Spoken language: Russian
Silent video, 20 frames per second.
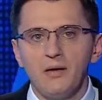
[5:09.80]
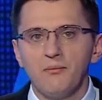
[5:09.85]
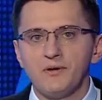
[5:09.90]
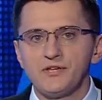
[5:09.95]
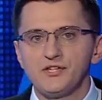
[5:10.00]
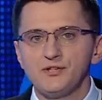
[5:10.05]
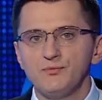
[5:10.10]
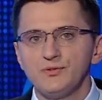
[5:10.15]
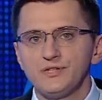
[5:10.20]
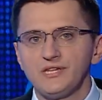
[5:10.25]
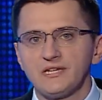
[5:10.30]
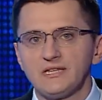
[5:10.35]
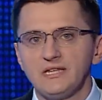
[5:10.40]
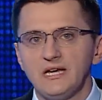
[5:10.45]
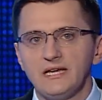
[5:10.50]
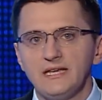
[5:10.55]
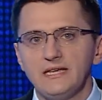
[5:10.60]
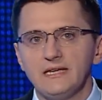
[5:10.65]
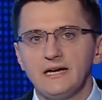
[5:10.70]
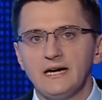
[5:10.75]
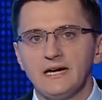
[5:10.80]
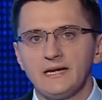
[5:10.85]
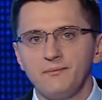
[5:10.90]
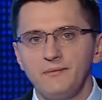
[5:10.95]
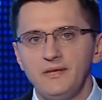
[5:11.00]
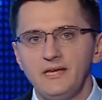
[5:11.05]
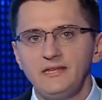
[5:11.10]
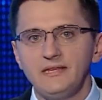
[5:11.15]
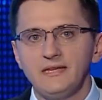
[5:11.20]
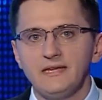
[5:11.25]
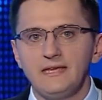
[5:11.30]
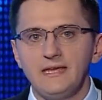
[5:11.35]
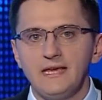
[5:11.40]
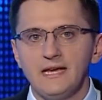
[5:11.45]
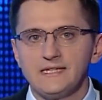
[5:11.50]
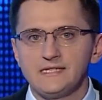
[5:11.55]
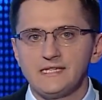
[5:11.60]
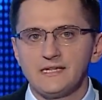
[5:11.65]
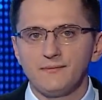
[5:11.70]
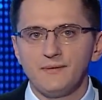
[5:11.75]
Почему тогда Армения и
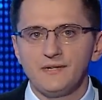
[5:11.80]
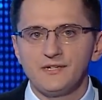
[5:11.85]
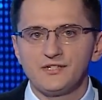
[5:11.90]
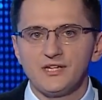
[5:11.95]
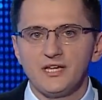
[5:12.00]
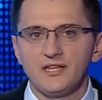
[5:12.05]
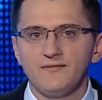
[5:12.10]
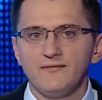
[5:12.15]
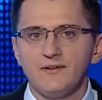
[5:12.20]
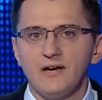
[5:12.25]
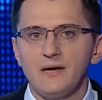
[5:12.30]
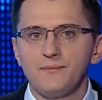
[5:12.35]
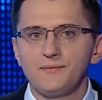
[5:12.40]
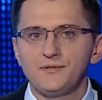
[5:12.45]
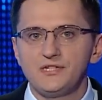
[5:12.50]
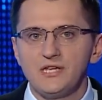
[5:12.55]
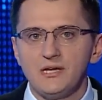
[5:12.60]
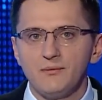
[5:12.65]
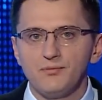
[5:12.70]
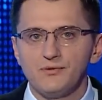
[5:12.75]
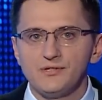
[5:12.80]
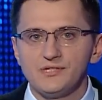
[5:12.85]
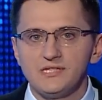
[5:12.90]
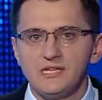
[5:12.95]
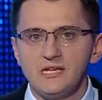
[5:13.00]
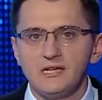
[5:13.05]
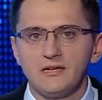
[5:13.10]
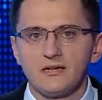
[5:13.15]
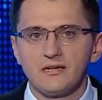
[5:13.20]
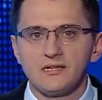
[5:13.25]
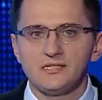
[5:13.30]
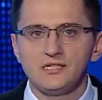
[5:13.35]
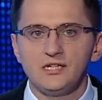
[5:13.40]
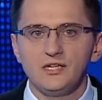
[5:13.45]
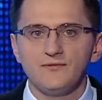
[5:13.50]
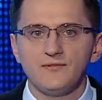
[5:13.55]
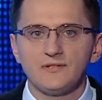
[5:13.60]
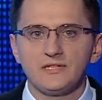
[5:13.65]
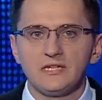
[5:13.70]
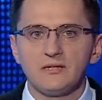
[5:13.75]
Азербайджан вообще пустили
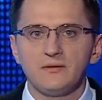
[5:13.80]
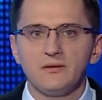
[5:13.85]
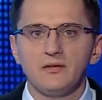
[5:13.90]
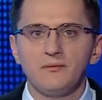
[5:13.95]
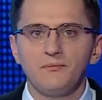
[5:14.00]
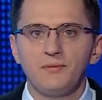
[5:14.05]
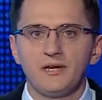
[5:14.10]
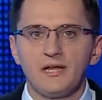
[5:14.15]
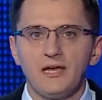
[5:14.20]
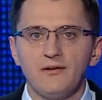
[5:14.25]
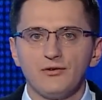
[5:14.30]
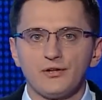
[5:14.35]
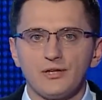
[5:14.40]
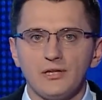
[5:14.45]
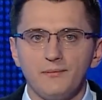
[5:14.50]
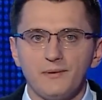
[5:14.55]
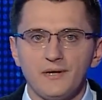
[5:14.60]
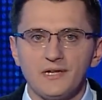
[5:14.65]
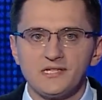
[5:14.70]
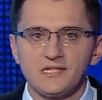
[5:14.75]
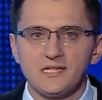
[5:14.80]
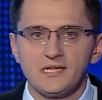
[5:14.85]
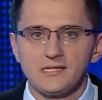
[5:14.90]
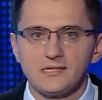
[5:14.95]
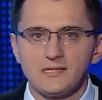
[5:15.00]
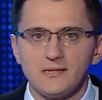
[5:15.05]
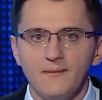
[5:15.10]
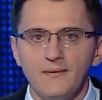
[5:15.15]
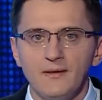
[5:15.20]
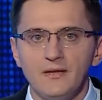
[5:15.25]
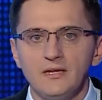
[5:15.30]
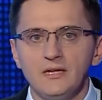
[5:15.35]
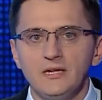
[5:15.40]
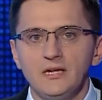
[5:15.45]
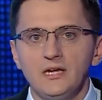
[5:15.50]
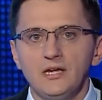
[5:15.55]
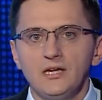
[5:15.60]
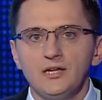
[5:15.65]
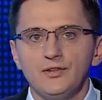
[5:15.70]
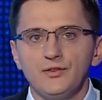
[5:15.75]
Россию в этот переговорный процесс?
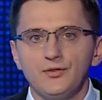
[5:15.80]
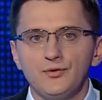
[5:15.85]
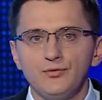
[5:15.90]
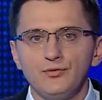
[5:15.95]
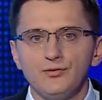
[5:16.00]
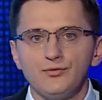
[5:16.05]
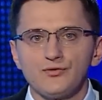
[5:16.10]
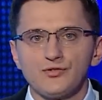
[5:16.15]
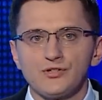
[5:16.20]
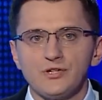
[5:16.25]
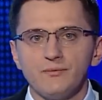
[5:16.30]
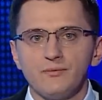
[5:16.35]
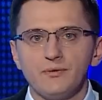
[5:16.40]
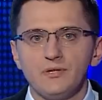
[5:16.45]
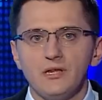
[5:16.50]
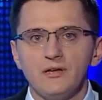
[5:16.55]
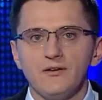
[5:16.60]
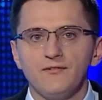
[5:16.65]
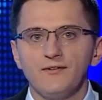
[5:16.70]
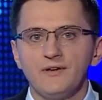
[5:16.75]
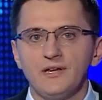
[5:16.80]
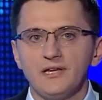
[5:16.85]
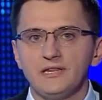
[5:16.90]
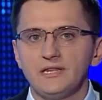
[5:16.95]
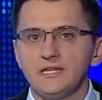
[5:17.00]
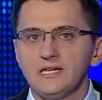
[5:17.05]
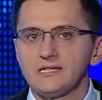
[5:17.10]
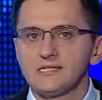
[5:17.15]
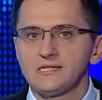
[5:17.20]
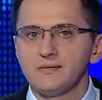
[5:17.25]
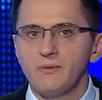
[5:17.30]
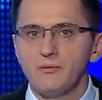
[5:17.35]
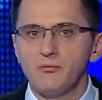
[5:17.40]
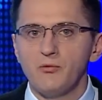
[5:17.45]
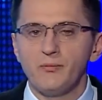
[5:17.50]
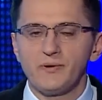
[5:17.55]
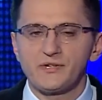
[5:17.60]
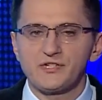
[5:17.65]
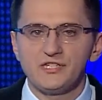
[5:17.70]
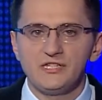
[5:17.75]
Тут уже было выгодно
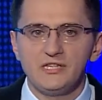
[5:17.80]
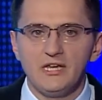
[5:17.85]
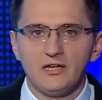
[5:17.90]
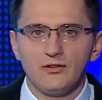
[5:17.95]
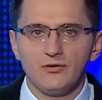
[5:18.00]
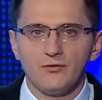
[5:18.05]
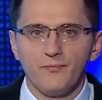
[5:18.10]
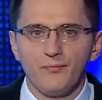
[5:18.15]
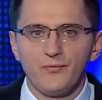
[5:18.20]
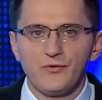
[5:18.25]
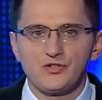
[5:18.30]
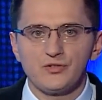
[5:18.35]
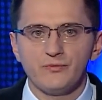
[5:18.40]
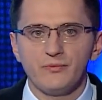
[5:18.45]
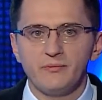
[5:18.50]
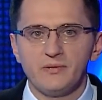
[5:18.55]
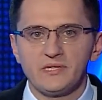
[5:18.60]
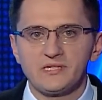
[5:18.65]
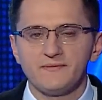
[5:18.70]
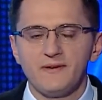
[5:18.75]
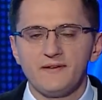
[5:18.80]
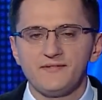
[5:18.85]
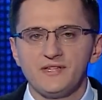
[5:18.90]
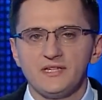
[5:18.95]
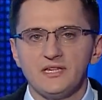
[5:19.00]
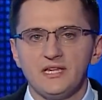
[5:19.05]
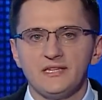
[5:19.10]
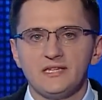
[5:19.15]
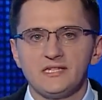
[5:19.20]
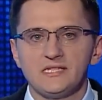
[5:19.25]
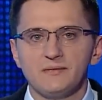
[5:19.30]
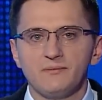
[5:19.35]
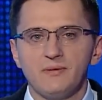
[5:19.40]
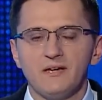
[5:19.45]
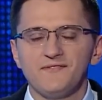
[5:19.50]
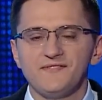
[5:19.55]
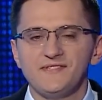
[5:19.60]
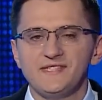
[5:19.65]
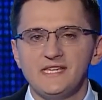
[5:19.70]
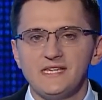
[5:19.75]
самому Пашиняну, чтобы Москва взяла на
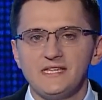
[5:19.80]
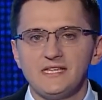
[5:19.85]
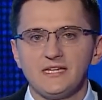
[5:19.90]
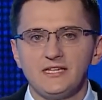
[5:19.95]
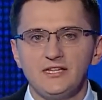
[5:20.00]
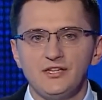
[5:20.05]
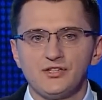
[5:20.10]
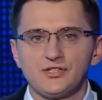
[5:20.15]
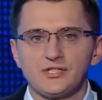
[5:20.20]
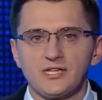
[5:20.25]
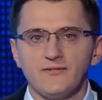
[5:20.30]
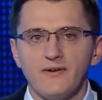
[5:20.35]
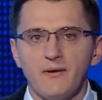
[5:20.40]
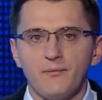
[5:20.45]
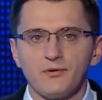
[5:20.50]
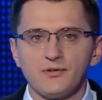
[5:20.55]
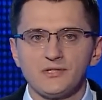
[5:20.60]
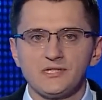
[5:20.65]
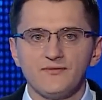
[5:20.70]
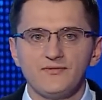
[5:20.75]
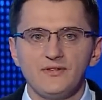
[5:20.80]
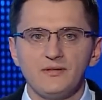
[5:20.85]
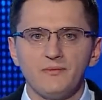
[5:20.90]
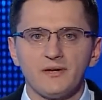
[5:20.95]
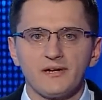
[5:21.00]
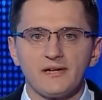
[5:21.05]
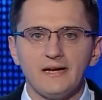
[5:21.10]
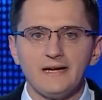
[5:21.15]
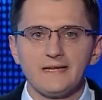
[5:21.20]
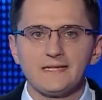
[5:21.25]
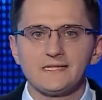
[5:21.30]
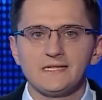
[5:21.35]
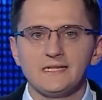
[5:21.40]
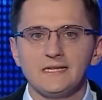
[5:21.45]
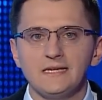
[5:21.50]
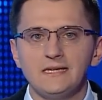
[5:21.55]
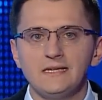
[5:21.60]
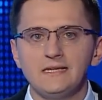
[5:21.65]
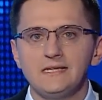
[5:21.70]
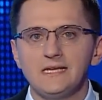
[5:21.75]
себя все технические вопросы в демаркации
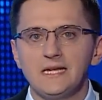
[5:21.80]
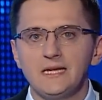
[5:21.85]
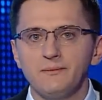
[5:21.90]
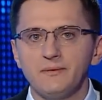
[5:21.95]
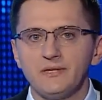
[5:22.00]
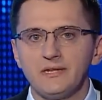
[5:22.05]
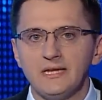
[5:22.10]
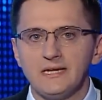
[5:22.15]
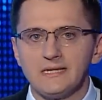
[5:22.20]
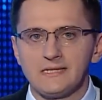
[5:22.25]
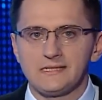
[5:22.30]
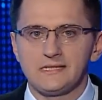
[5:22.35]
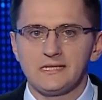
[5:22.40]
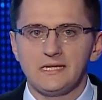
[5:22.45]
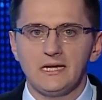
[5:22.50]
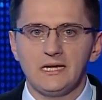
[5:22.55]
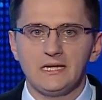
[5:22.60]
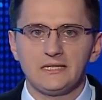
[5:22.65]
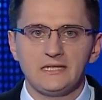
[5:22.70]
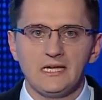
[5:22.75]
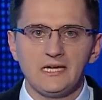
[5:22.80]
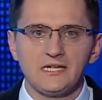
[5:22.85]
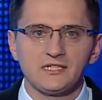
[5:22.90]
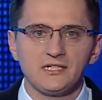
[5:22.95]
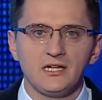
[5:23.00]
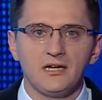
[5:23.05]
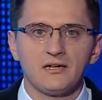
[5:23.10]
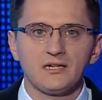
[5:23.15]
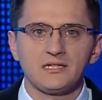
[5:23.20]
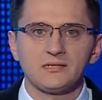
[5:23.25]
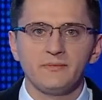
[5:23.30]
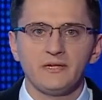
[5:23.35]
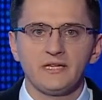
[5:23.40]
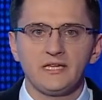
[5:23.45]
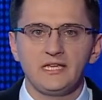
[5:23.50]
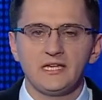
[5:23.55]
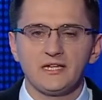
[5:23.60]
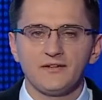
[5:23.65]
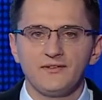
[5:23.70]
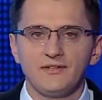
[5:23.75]
и делимитации, а также
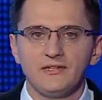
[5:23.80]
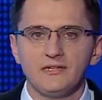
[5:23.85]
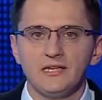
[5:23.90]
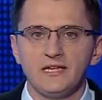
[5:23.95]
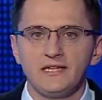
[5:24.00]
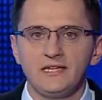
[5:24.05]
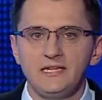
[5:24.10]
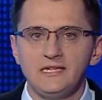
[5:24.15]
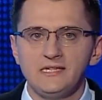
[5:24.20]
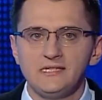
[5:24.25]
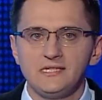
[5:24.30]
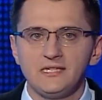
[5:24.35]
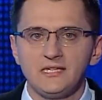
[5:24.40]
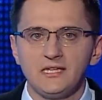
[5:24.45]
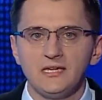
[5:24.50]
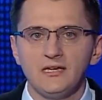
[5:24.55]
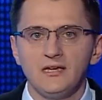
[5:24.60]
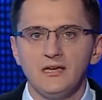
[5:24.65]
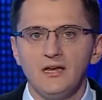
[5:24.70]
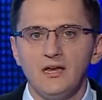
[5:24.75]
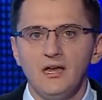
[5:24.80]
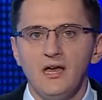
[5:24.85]
разблокировании логистики.